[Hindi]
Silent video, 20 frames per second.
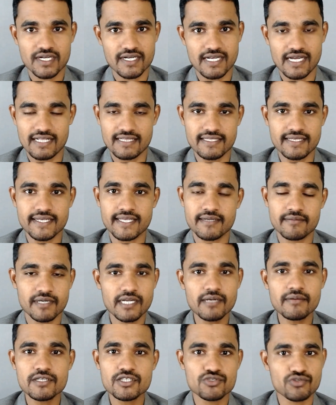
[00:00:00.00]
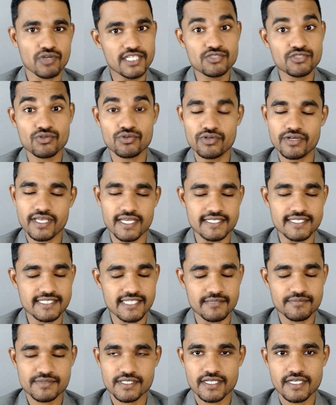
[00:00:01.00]
डाल देना है बराबर चॉइस कोड के
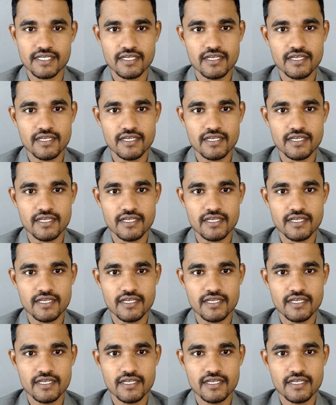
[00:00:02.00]
हिसाब से